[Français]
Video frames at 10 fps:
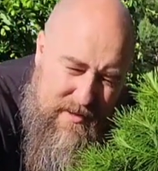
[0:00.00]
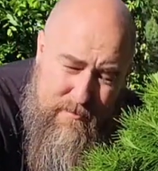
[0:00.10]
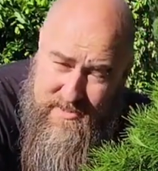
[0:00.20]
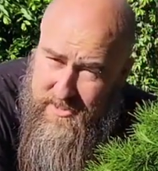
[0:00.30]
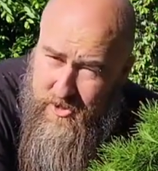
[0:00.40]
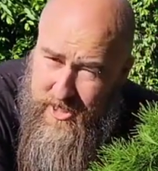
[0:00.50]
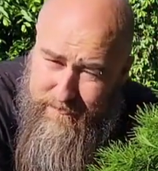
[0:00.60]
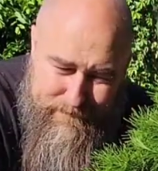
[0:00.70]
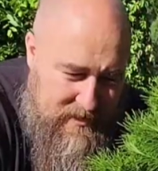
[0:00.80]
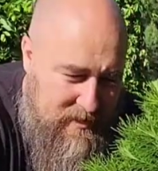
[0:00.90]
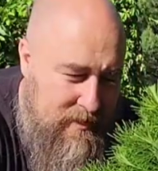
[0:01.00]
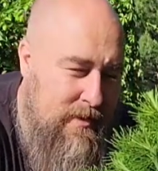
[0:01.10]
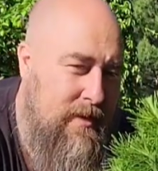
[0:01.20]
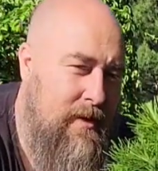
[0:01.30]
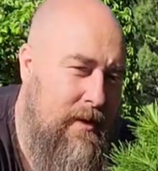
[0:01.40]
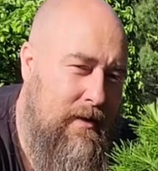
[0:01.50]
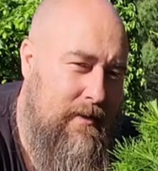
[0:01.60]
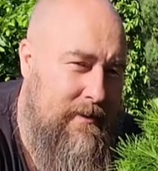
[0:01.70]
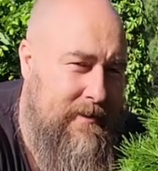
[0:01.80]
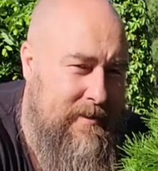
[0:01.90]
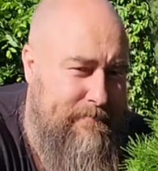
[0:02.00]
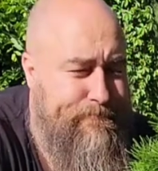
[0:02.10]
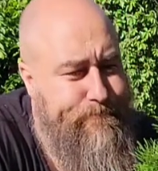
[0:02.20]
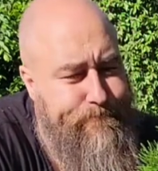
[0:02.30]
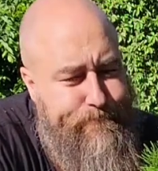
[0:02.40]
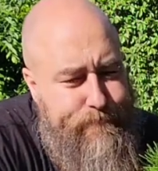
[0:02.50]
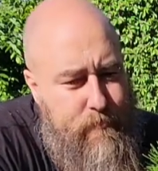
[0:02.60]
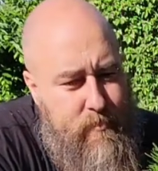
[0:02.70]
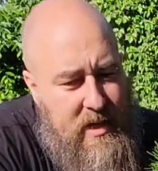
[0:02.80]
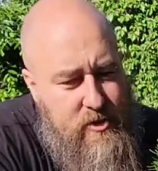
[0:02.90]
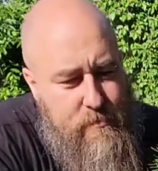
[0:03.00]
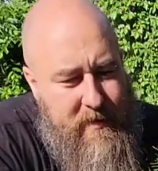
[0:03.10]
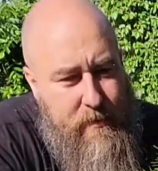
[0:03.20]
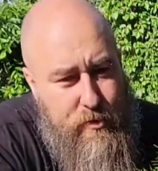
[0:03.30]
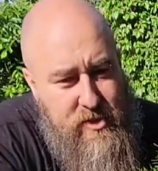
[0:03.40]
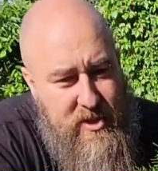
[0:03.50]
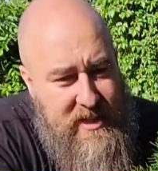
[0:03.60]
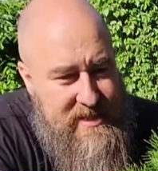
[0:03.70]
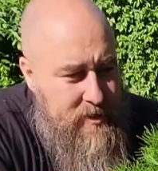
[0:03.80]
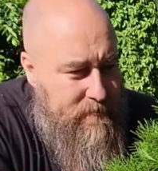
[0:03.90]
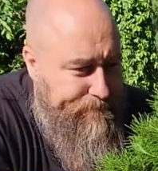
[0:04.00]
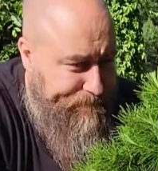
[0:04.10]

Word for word: merci Richard, euh, tu m'avais posé une question